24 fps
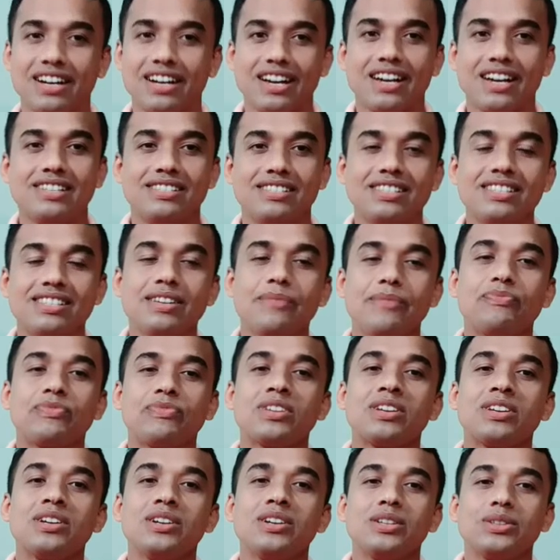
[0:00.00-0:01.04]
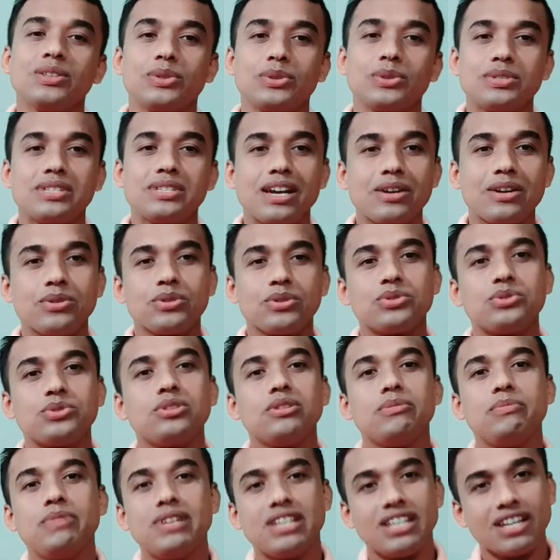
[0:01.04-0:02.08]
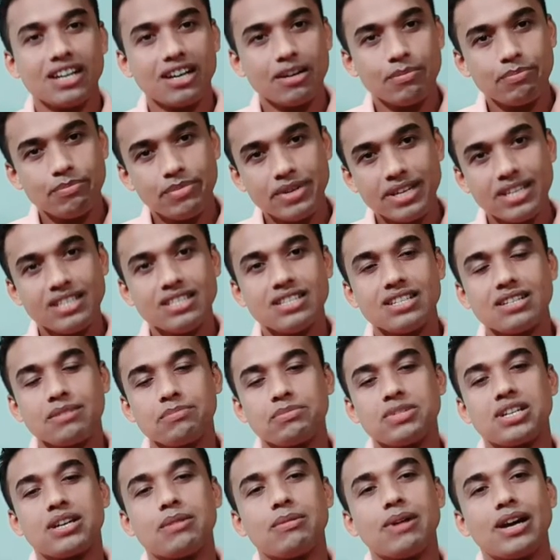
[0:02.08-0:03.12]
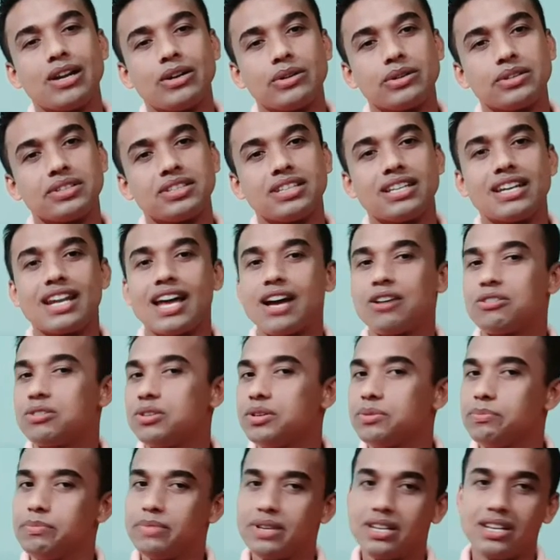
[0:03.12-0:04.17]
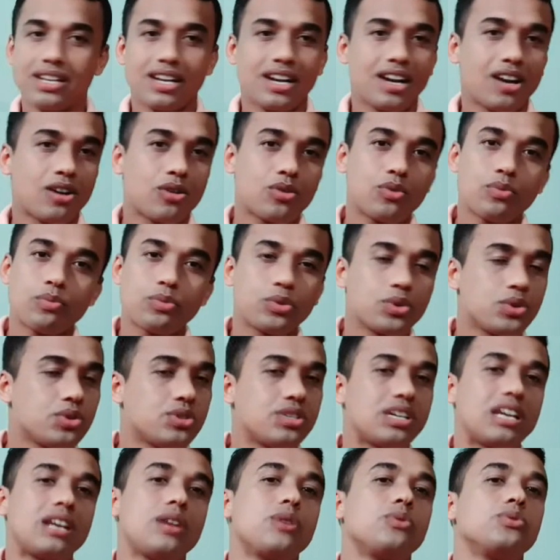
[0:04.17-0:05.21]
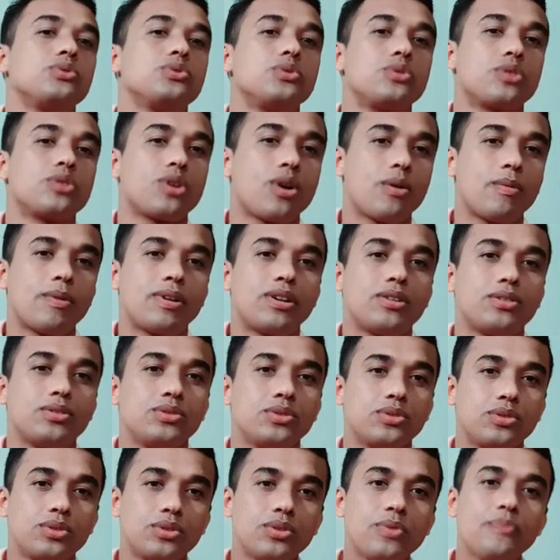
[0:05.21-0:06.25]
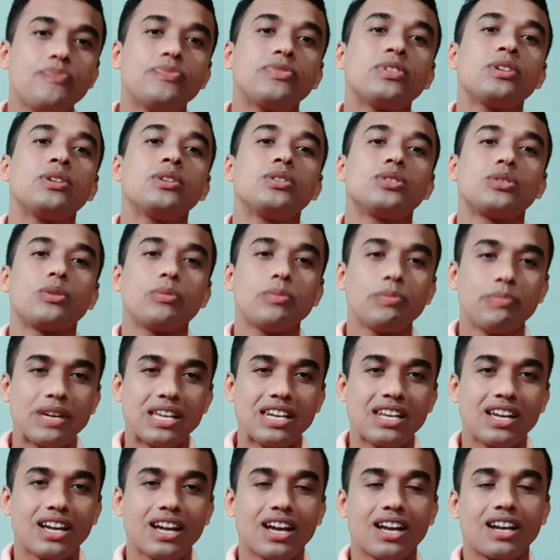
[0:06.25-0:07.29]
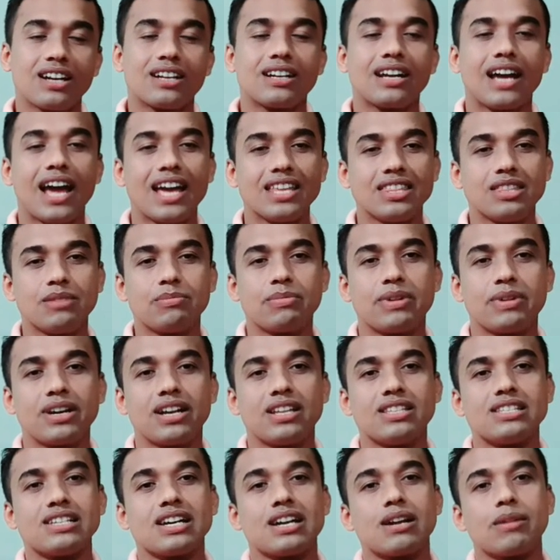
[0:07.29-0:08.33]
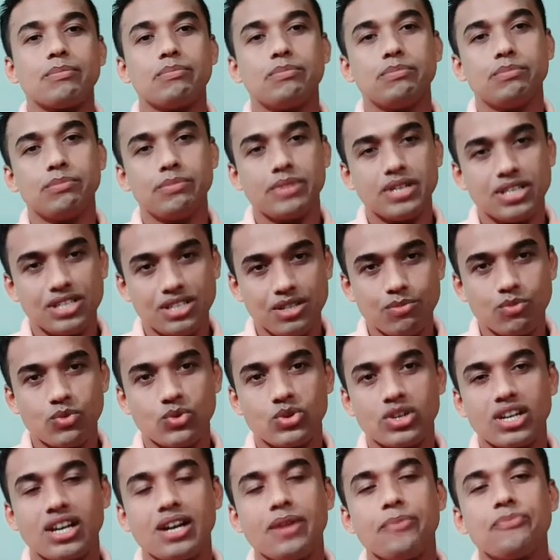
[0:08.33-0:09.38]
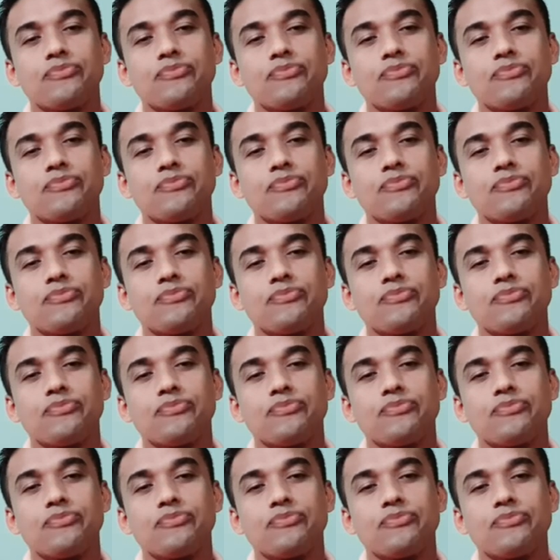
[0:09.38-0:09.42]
খাইছি তো যাই হোক যদি ভিনেগার পেয়ে যান আপনারা ভালো কথা না হলেও ভিনেগারও প্রয়োজন নেই ওজন কমানোর জন্য তবে ভিনেগার খাইতে পারেন যারা বেশি মোটা